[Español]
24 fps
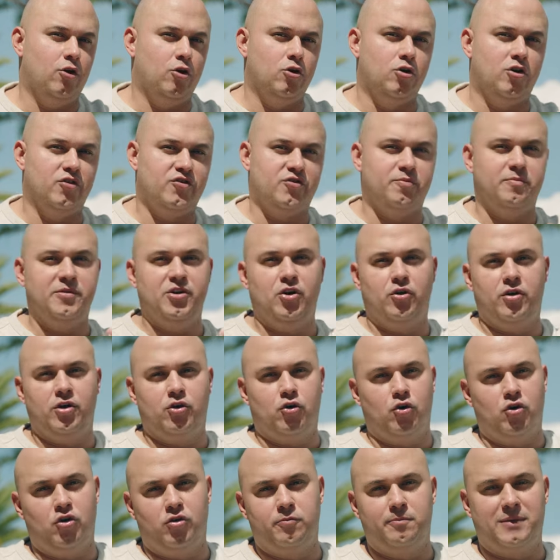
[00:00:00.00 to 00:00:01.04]
los lots míos de
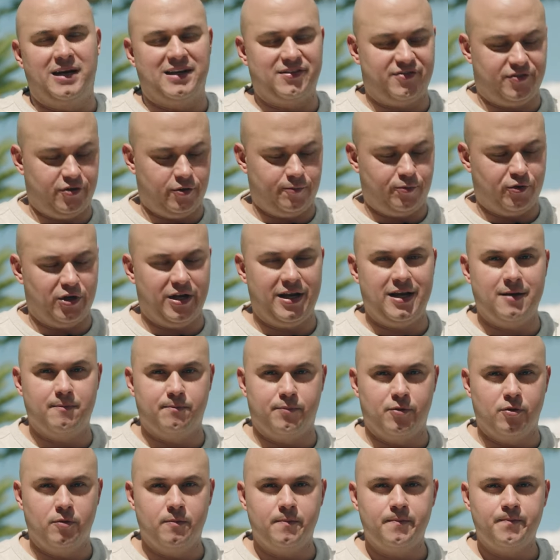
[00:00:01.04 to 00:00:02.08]
Color Master, por
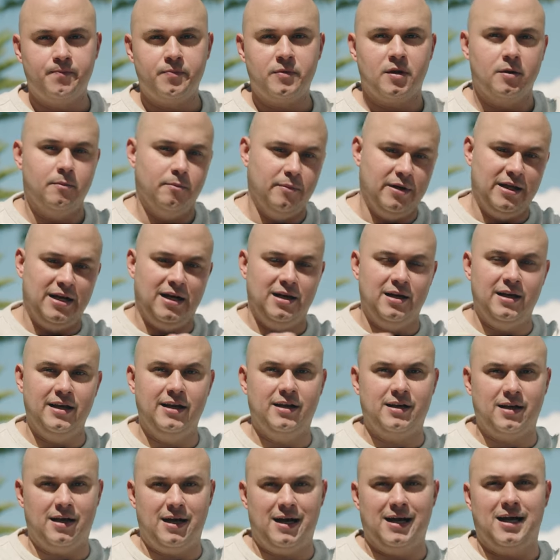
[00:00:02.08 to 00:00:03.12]
ejemplo. Mira el
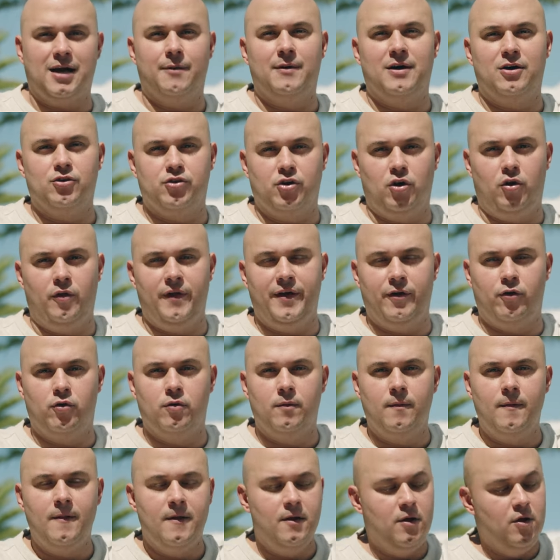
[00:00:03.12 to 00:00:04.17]
link acá abajo, te lo dejo.
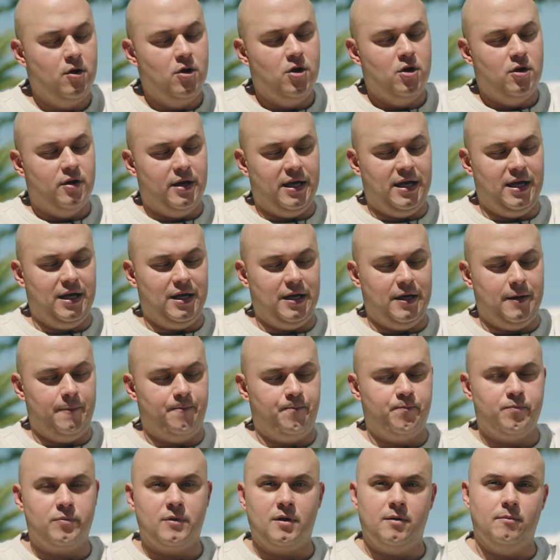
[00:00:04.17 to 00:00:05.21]
Eh,
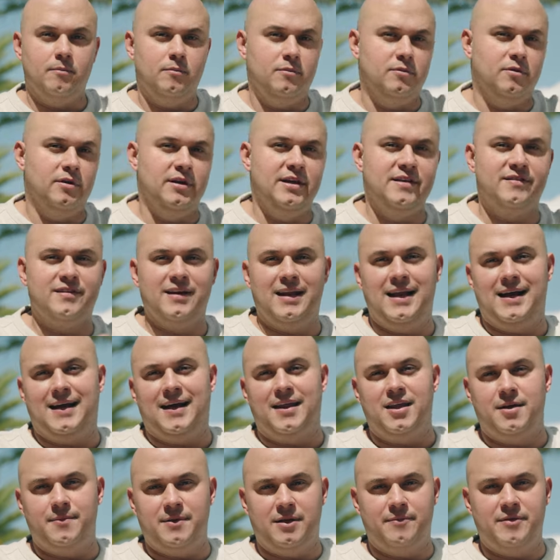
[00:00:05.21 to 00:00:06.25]
hice la
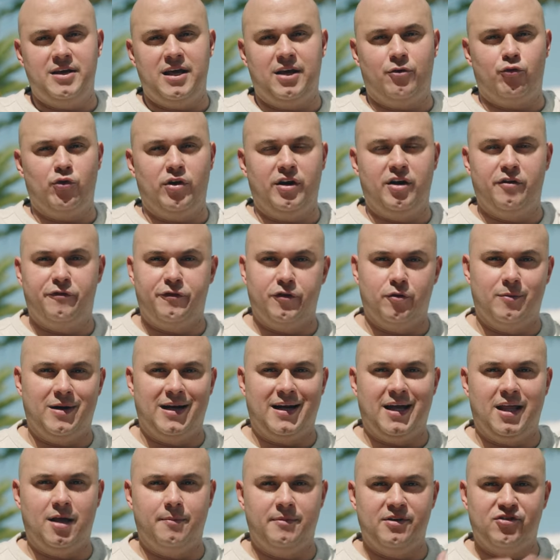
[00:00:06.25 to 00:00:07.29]
academia mía de Creative Film
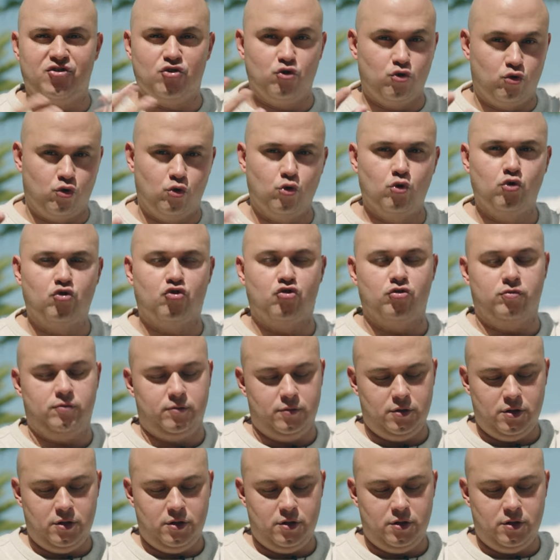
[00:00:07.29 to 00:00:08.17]
Academy, hice un curso.